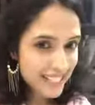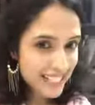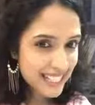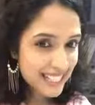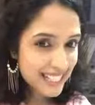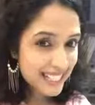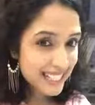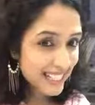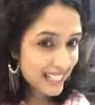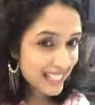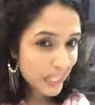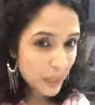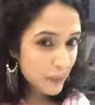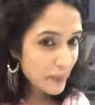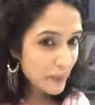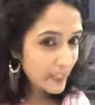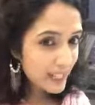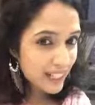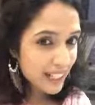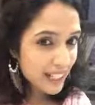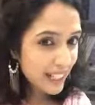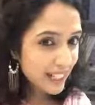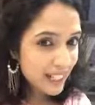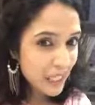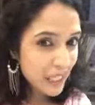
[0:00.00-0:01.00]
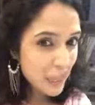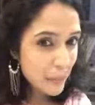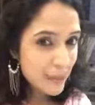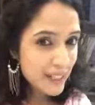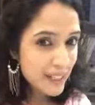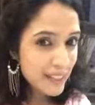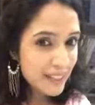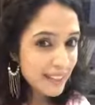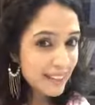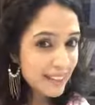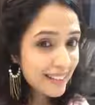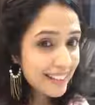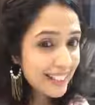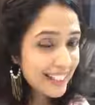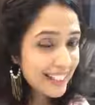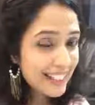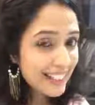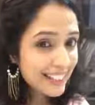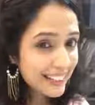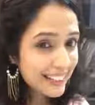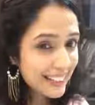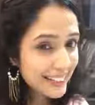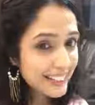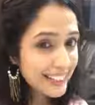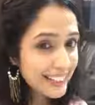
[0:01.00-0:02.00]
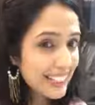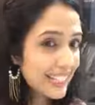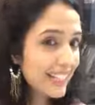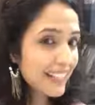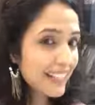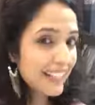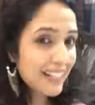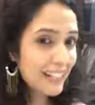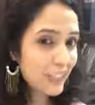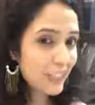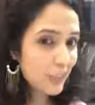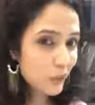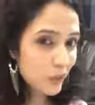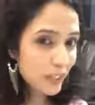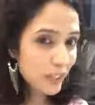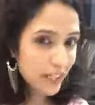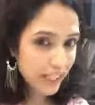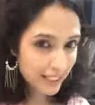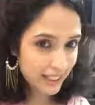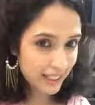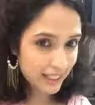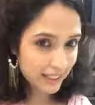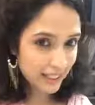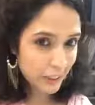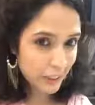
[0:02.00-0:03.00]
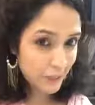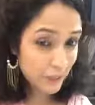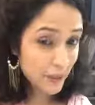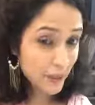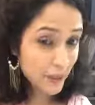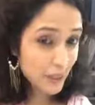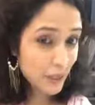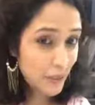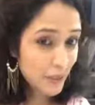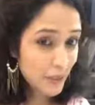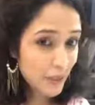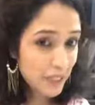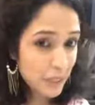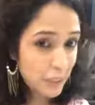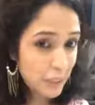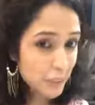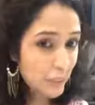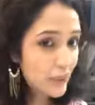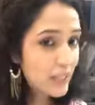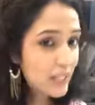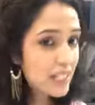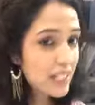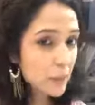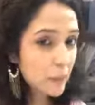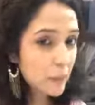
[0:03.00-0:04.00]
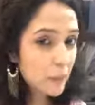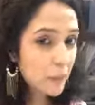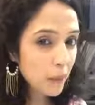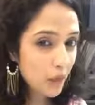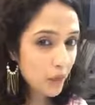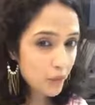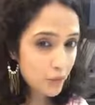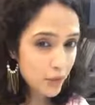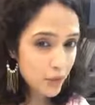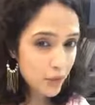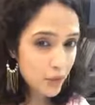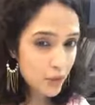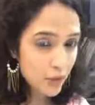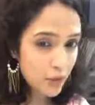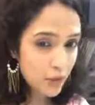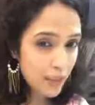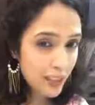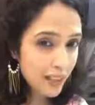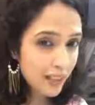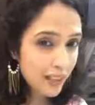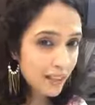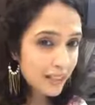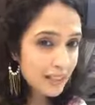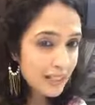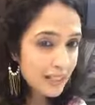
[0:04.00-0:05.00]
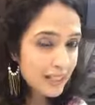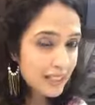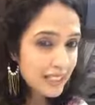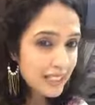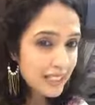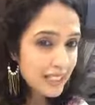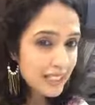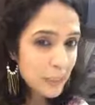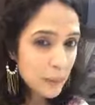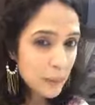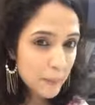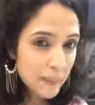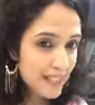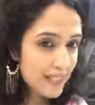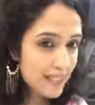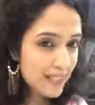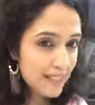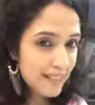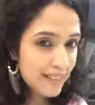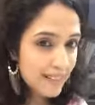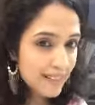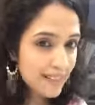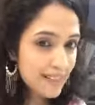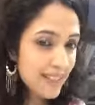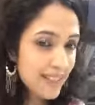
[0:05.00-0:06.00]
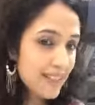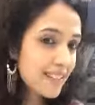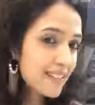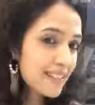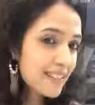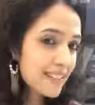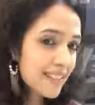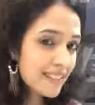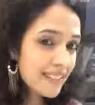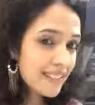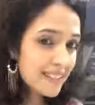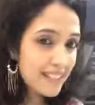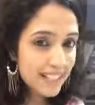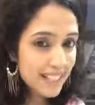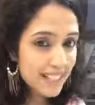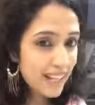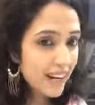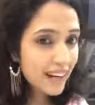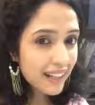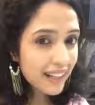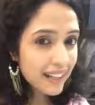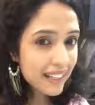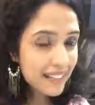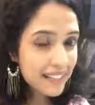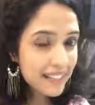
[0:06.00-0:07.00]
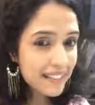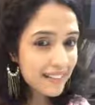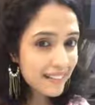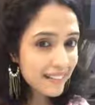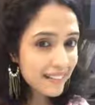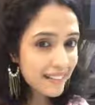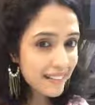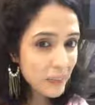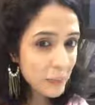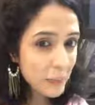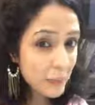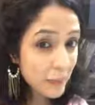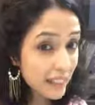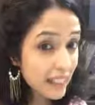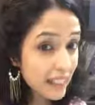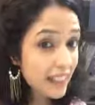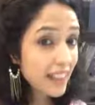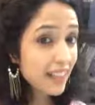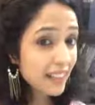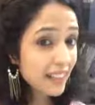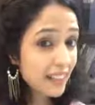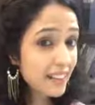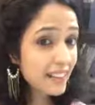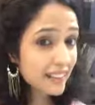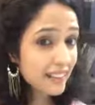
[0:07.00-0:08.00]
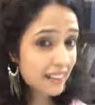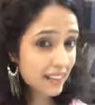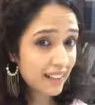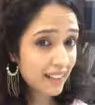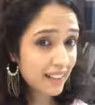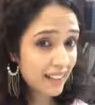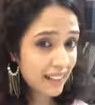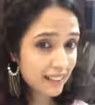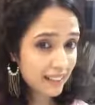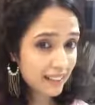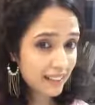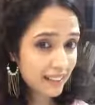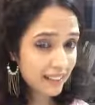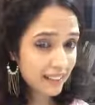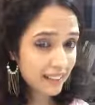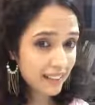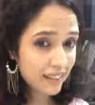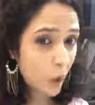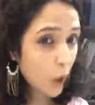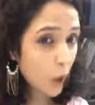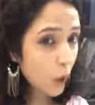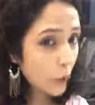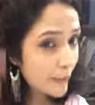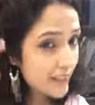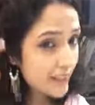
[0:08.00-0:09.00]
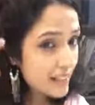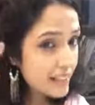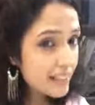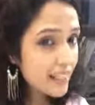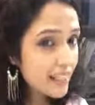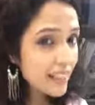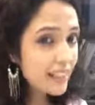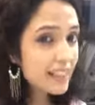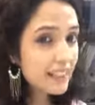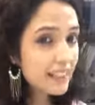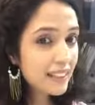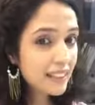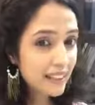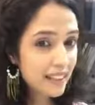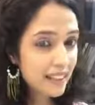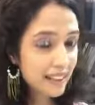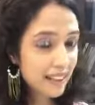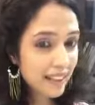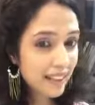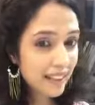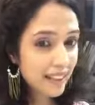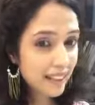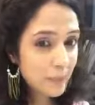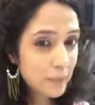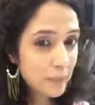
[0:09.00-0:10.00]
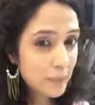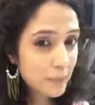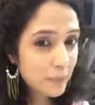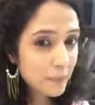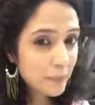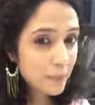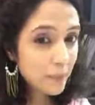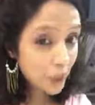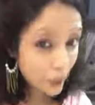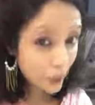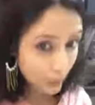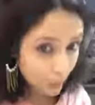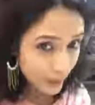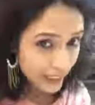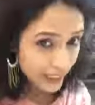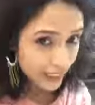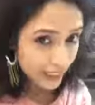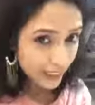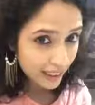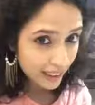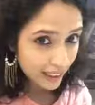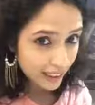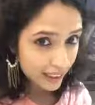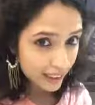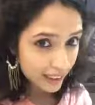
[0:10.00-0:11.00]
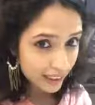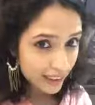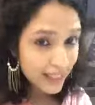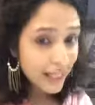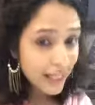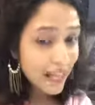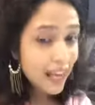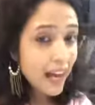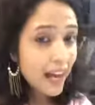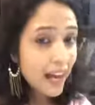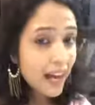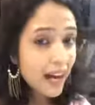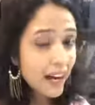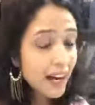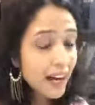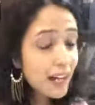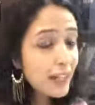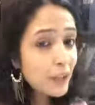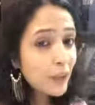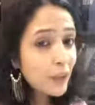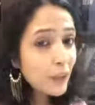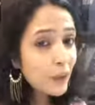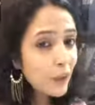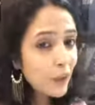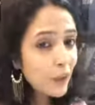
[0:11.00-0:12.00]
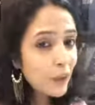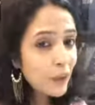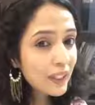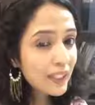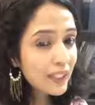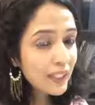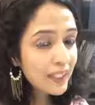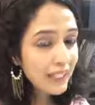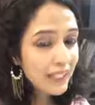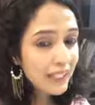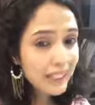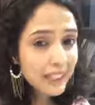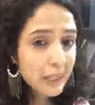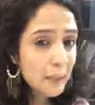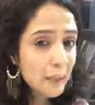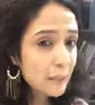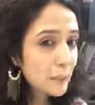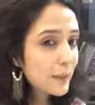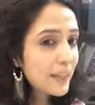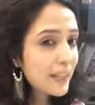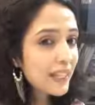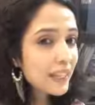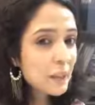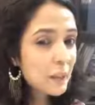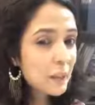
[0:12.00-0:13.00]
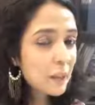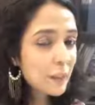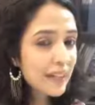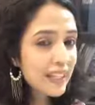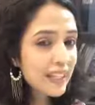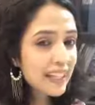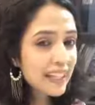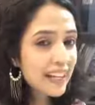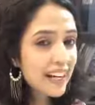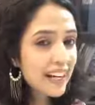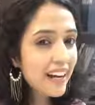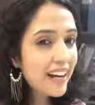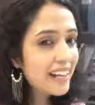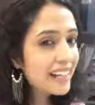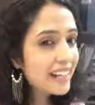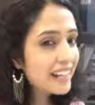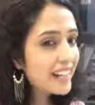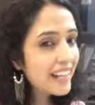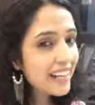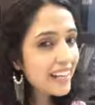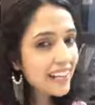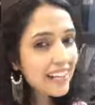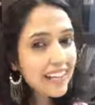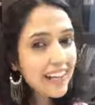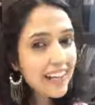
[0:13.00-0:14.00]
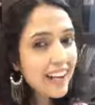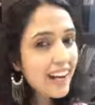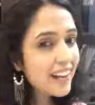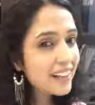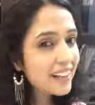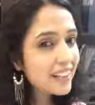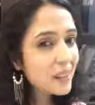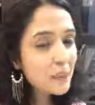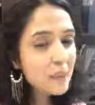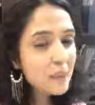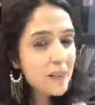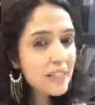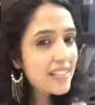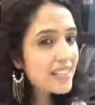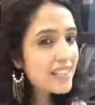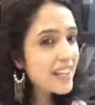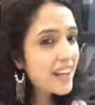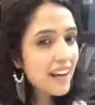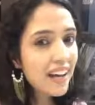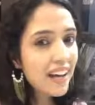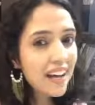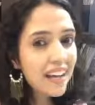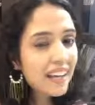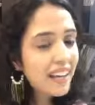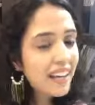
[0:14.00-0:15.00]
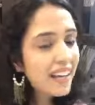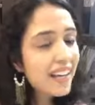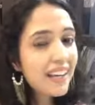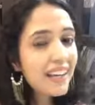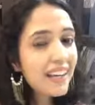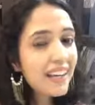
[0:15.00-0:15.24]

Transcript: गला मेरा टाइम टाइम फिर से लेकिन ये गाना तो गाना ही है मजरू सुल्तानपुरी से आपको बहुत बहुत शुक्रिया कि बस जाते जाते सिखा गए कि जिंदगी में क्या करना है और बस यही करना है क्योंकि अनहोनी पग में काटे लाख बिछाए